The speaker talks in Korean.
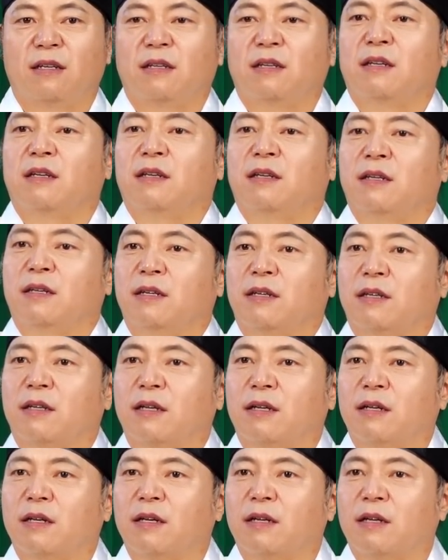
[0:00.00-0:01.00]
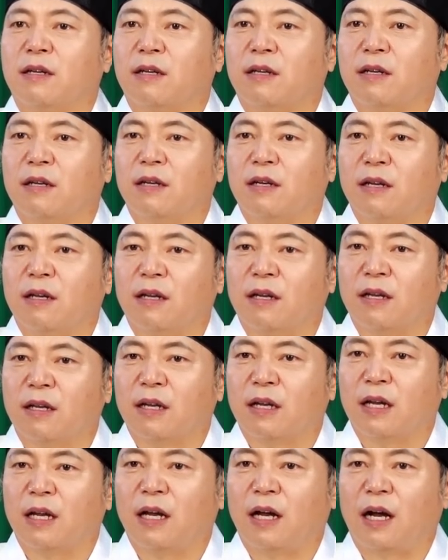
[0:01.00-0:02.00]
들어가는 입구 문을 달아라.
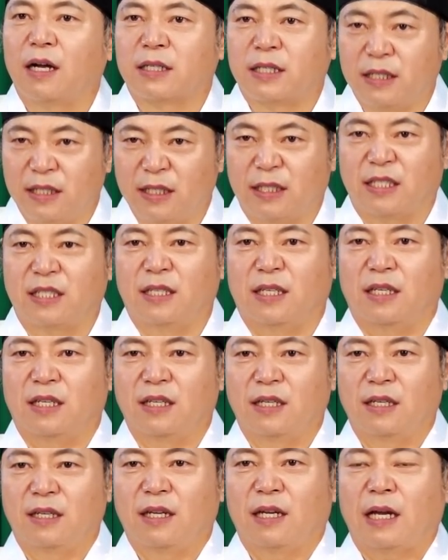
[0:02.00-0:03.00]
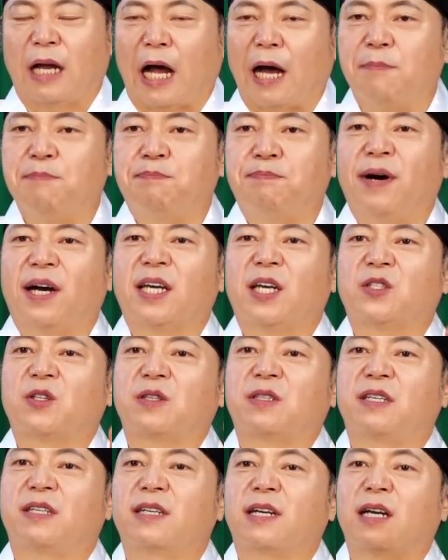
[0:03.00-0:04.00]
그렇지.
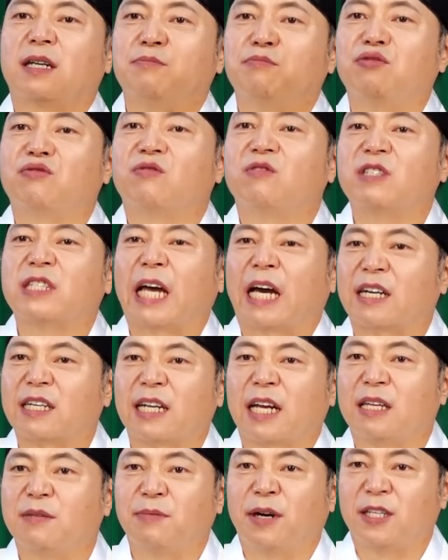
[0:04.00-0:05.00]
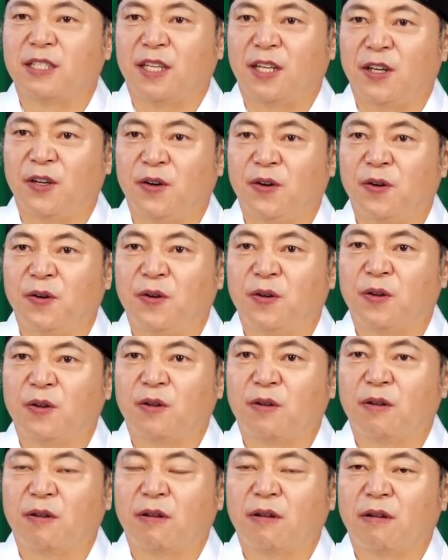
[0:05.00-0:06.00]
안방에서 들어가는 문을 달으라 이 말이에요.
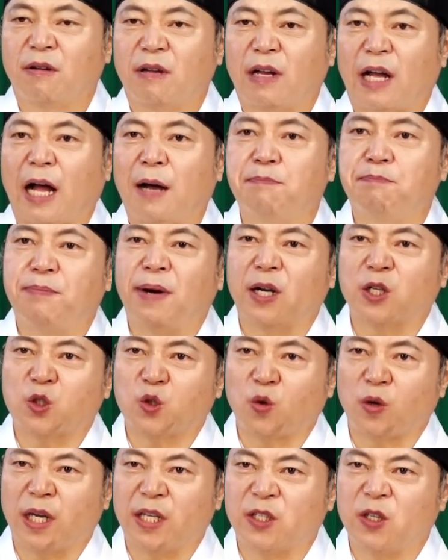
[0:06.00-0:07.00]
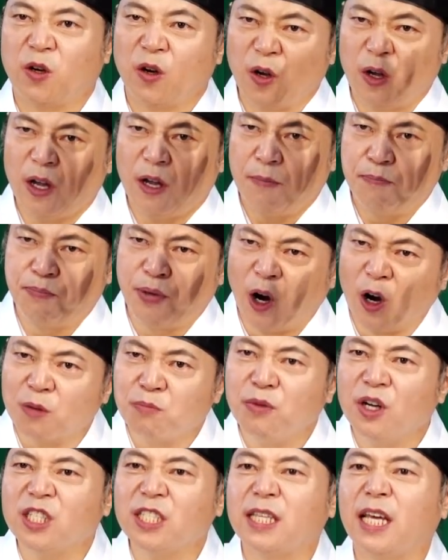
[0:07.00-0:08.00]
안방 쪽에서
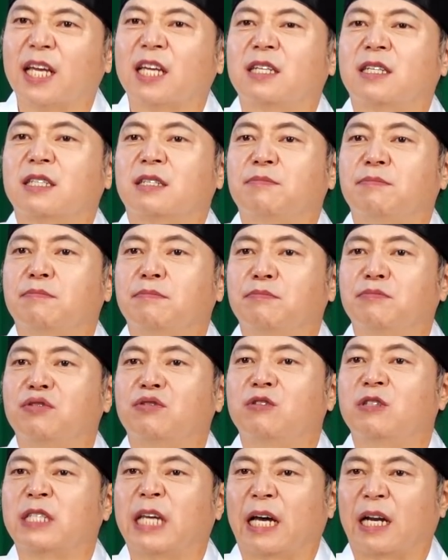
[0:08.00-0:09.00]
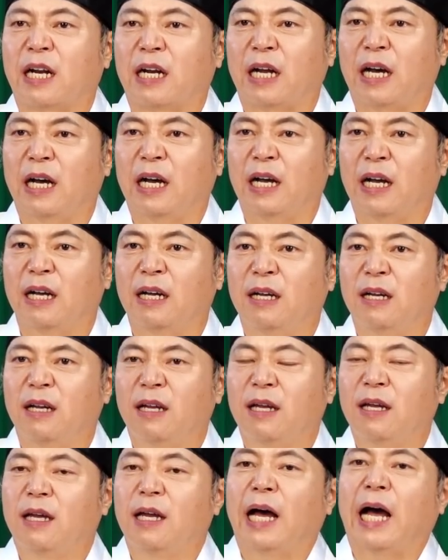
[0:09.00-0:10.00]
벽면이 되게끔 문을 달아라.
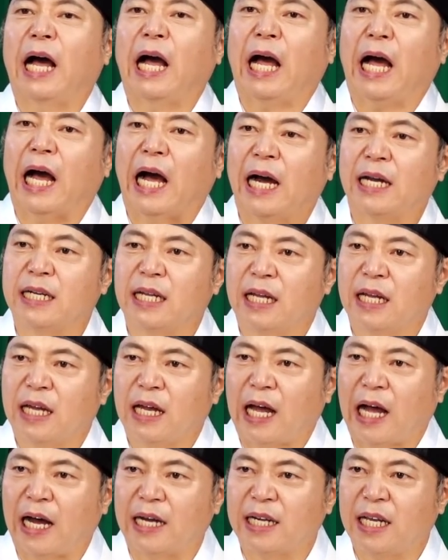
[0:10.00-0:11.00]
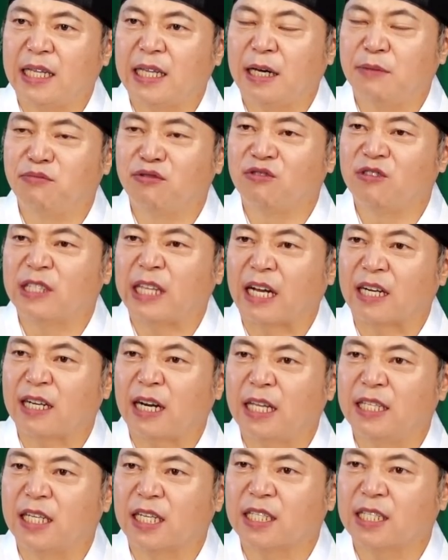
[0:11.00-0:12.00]
안에다 문을
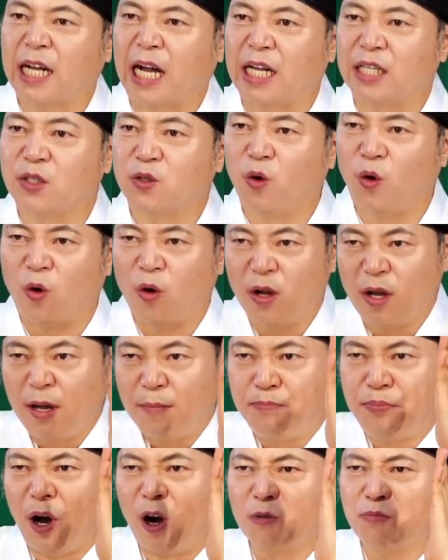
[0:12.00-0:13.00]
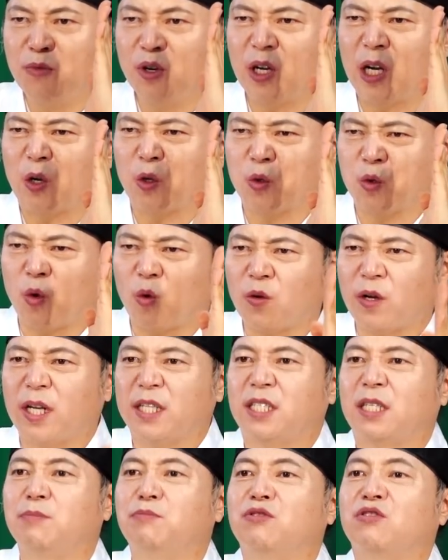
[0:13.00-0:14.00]
달으라는 얘기가 아니고 벽면하고
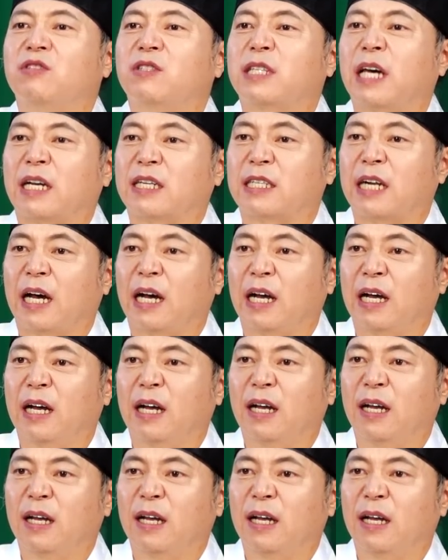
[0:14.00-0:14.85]
똑같이 문을 달으라.